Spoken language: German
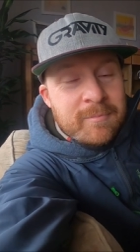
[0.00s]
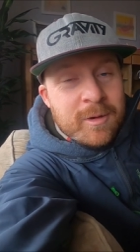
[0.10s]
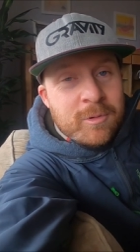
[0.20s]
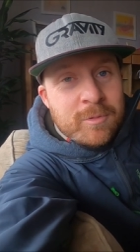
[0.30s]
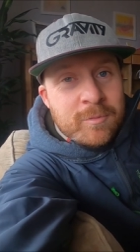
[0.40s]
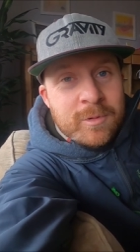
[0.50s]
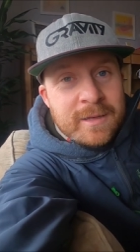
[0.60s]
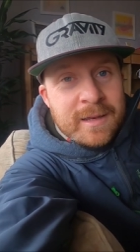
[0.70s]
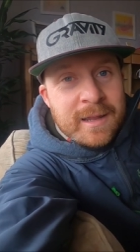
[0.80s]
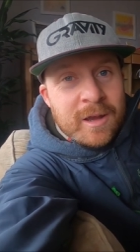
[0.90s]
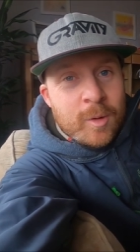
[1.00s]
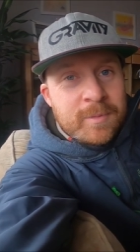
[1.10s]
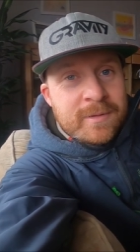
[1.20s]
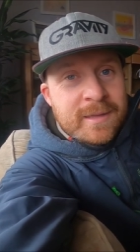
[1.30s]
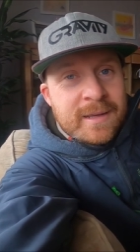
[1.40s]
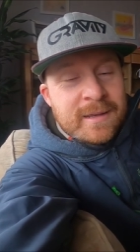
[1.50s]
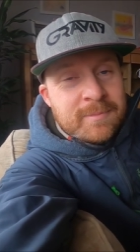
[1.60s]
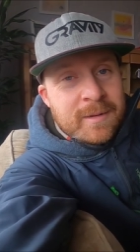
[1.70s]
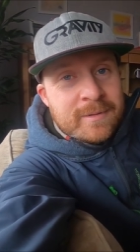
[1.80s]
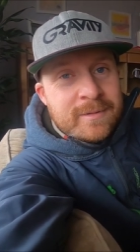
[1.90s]
Mal gucken, wo ich da die Erlaubnis kriege,
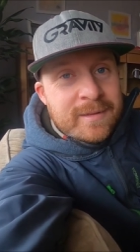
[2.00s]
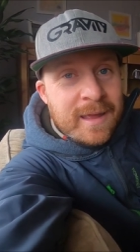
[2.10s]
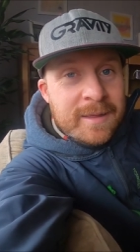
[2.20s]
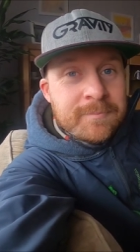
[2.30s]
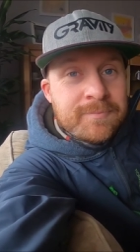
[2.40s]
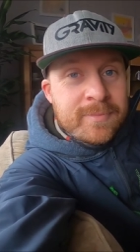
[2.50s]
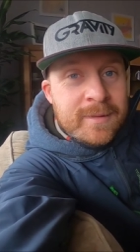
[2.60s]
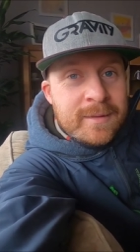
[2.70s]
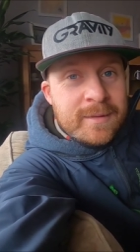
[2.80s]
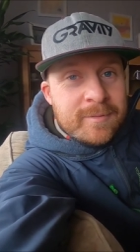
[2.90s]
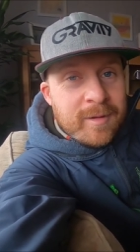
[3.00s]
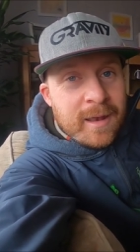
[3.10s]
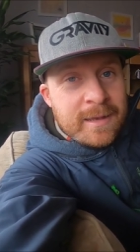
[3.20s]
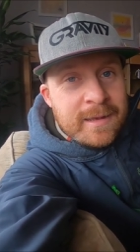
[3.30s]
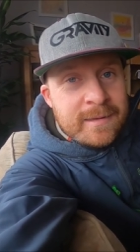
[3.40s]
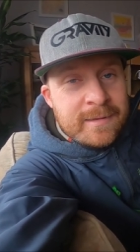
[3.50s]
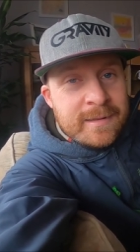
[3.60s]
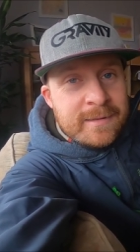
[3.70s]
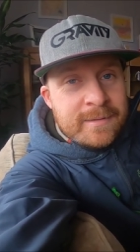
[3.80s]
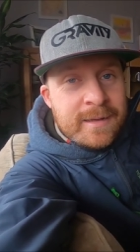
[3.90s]
das mal zu zeigen. Für alle, die es
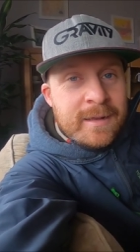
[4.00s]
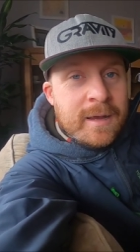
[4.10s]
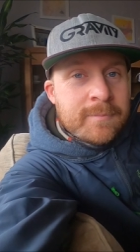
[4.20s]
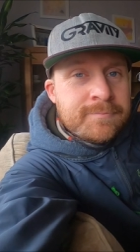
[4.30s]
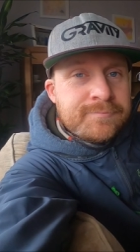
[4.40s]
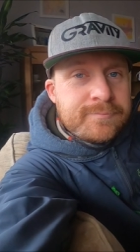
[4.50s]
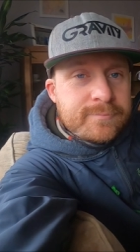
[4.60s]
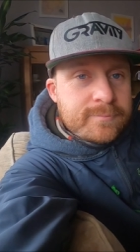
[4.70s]
nicht gesehen haben.